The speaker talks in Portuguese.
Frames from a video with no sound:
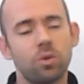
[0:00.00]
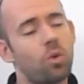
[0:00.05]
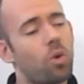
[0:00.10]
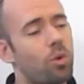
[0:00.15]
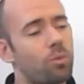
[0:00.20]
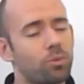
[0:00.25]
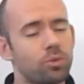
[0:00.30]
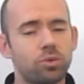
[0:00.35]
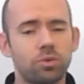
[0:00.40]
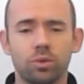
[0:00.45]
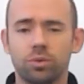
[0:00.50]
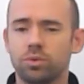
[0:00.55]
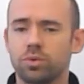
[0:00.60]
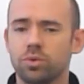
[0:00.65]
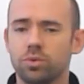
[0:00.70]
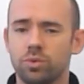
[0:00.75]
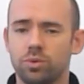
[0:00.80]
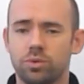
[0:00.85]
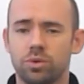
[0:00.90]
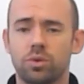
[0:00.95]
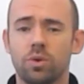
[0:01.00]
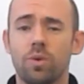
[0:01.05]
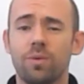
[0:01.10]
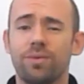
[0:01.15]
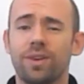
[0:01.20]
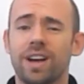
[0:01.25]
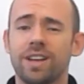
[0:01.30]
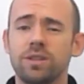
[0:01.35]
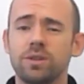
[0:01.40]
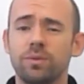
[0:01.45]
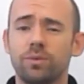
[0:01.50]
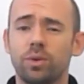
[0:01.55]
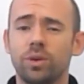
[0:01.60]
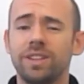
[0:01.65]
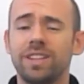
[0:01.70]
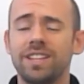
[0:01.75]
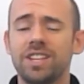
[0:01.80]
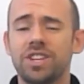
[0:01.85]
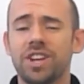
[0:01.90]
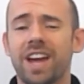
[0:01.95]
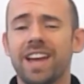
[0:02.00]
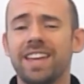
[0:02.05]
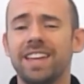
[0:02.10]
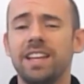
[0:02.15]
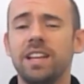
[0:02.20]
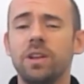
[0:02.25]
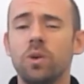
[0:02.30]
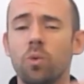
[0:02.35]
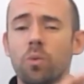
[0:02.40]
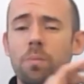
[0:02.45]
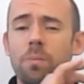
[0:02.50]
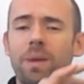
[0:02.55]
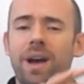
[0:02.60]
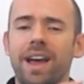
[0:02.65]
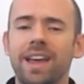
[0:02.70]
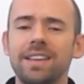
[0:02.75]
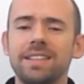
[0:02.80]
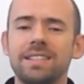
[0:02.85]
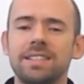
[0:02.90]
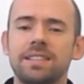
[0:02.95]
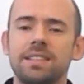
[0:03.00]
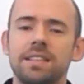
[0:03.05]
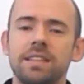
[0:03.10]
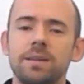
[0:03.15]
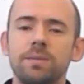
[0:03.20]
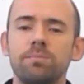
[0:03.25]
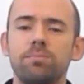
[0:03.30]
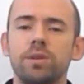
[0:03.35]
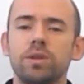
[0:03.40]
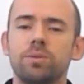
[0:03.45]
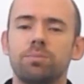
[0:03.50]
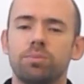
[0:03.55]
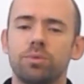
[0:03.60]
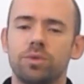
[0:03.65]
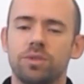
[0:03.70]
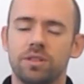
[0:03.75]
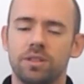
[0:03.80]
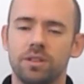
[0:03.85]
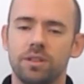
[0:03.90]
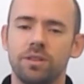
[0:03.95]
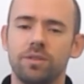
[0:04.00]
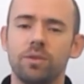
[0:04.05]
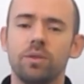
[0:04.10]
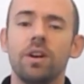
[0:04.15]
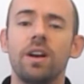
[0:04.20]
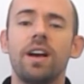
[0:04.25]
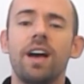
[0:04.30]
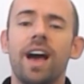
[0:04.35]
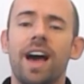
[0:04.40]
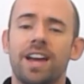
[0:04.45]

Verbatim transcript: como os outros cursos que eu faço, eu vou deixar ele o mais simples possível.